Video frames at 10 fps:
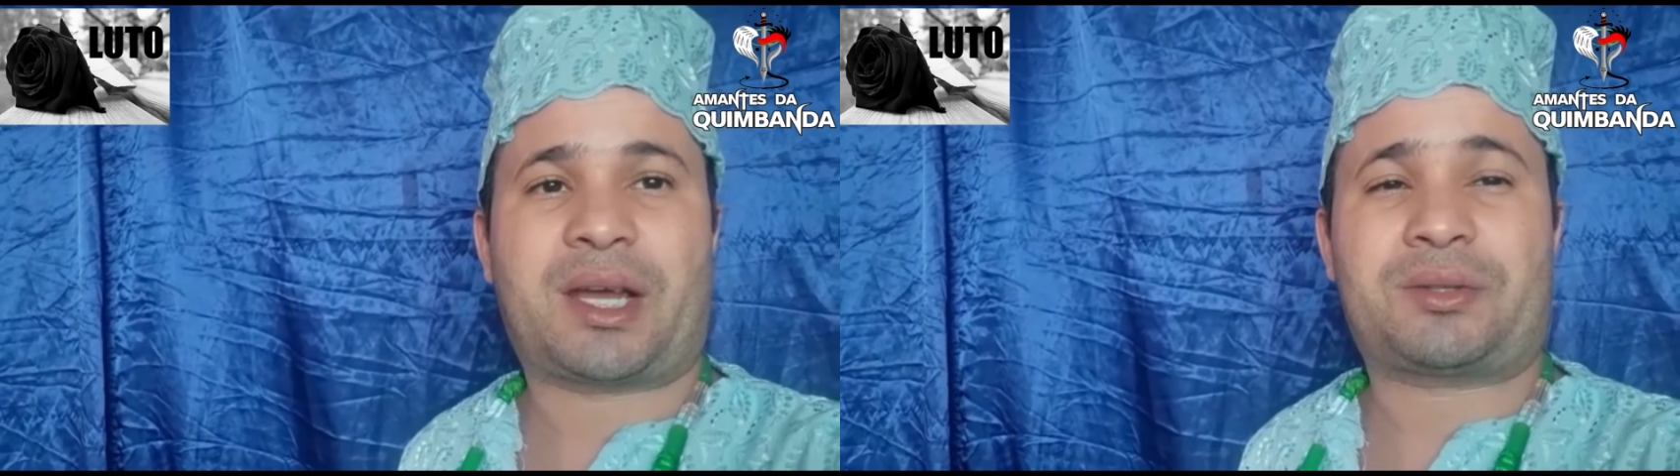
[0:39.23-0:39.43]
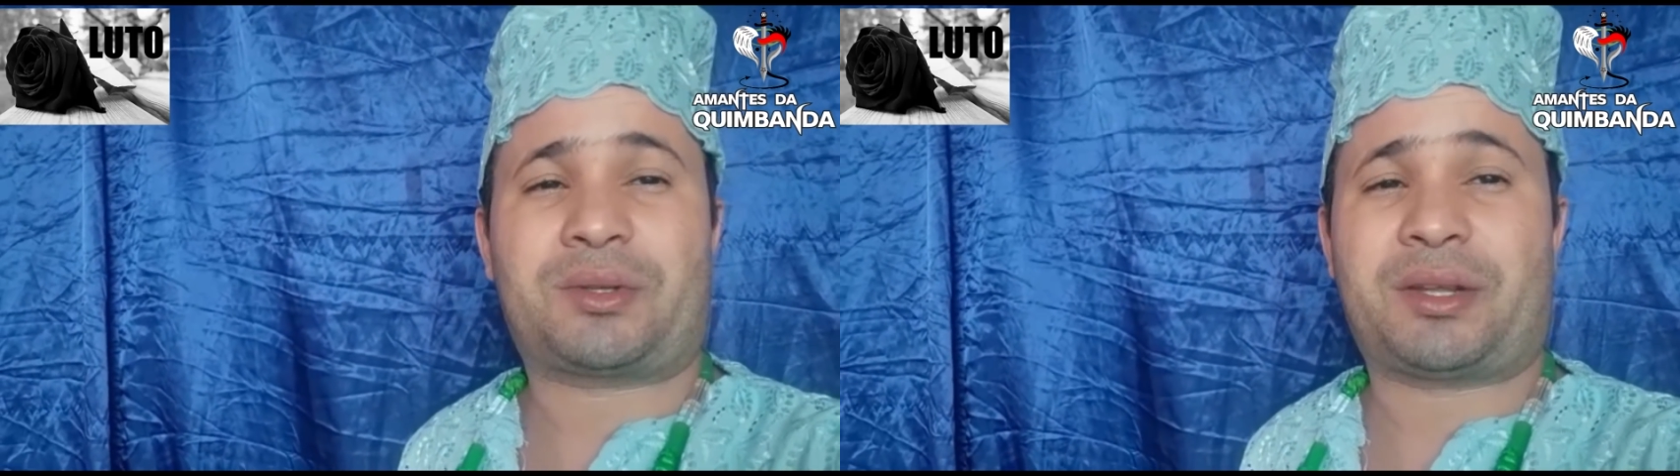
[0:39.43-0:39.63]

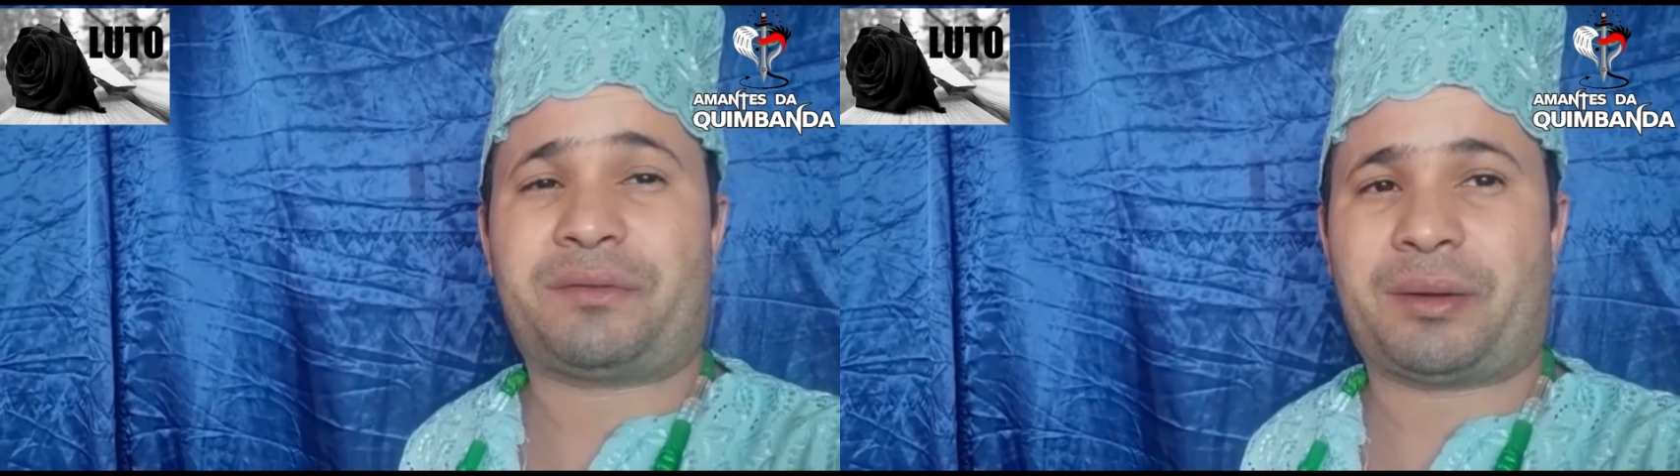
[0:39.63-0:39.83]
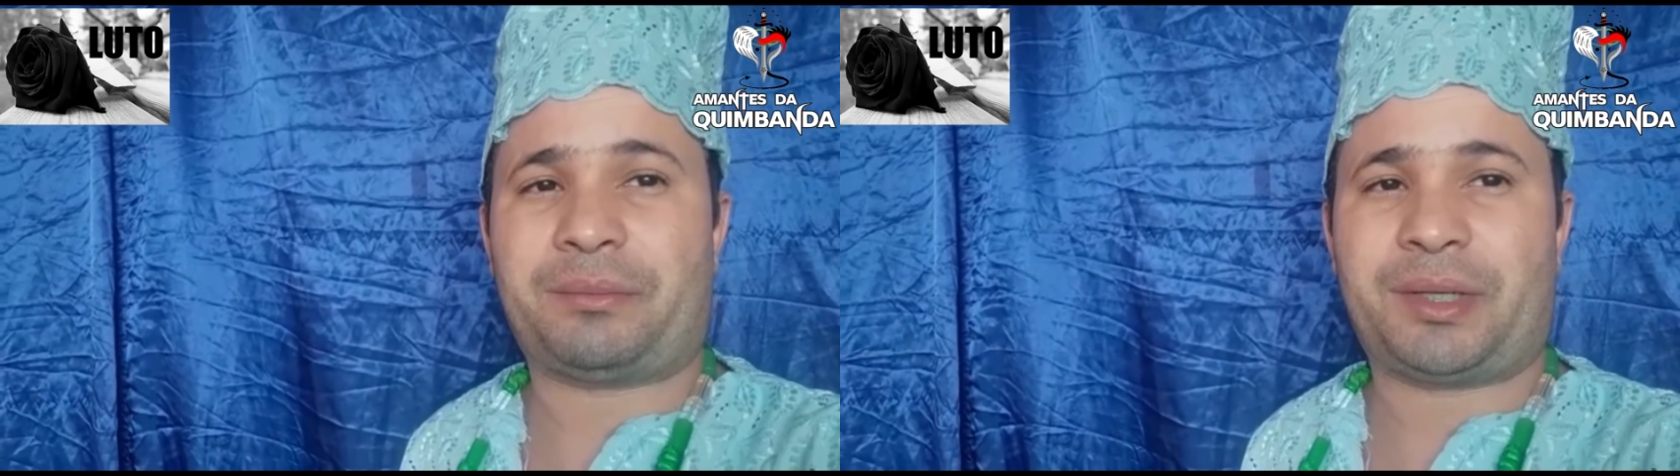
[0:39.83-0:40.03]
a toda a
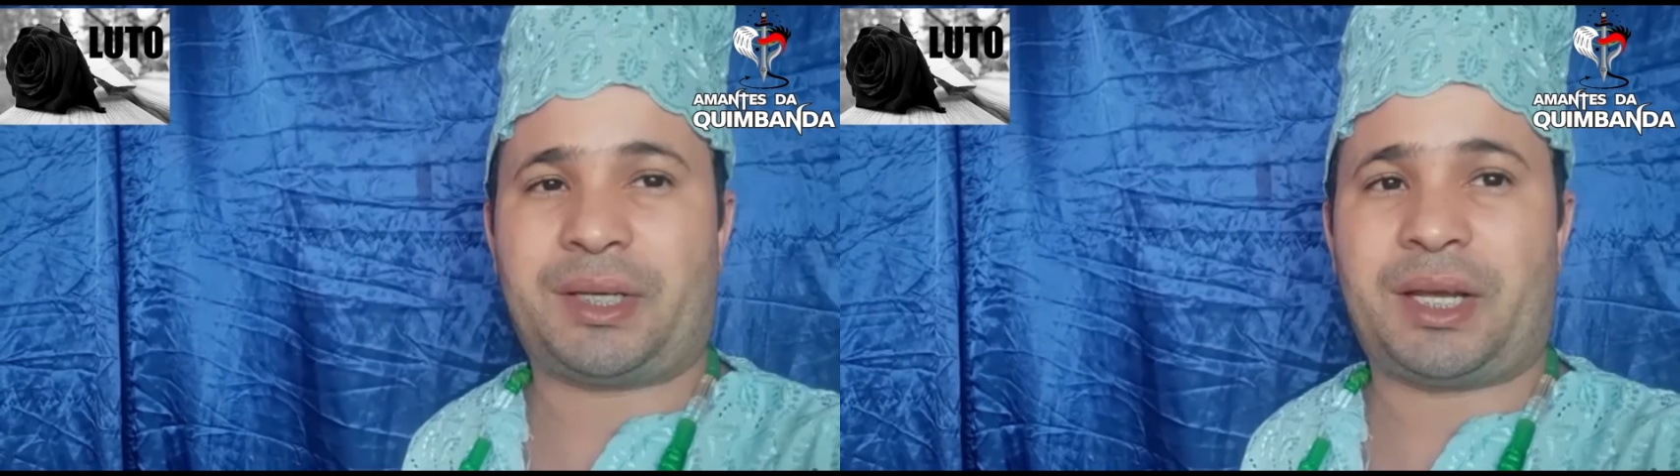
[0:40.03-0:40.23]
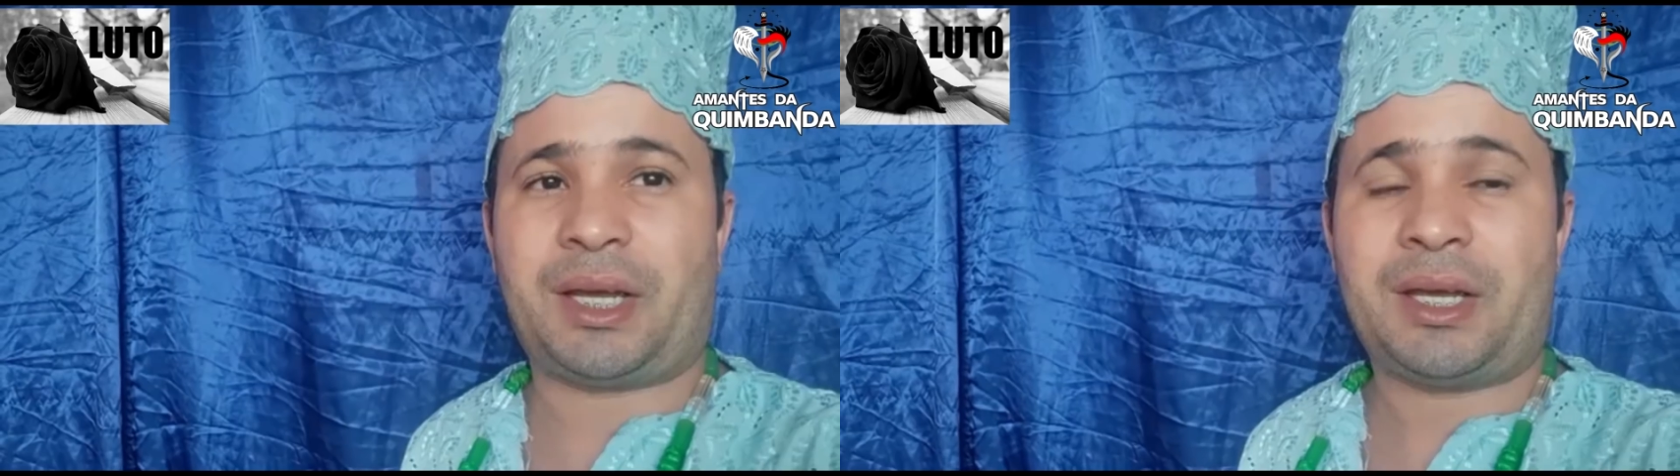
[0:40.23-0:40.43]

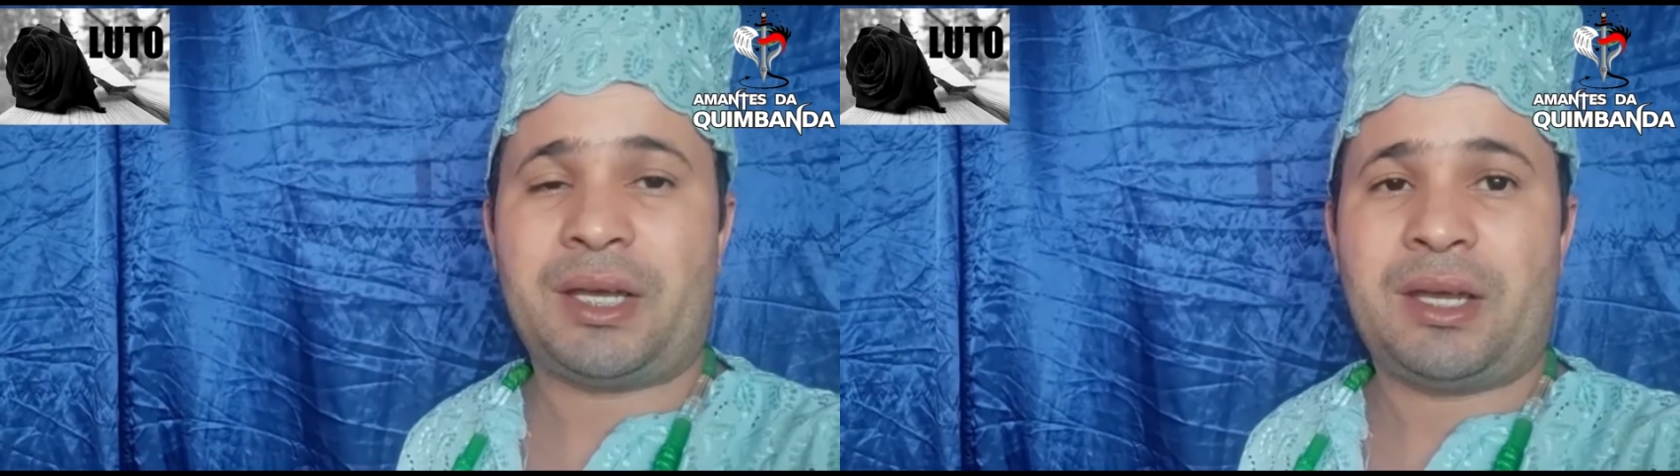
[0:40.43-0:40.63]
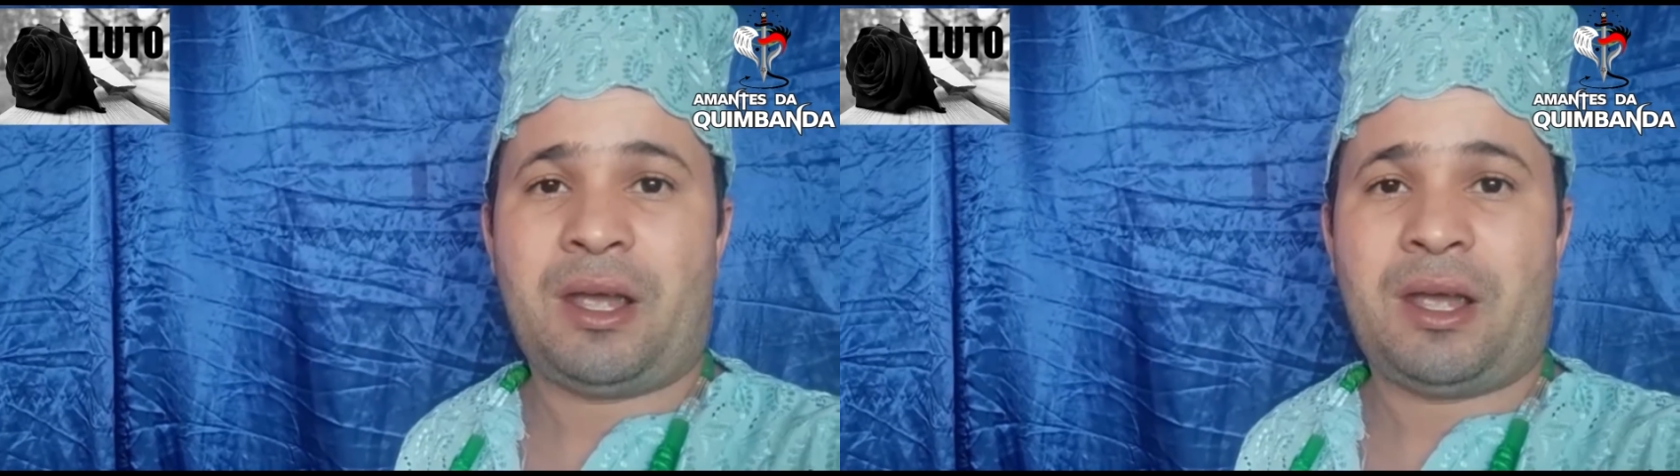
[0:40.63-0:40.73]
família.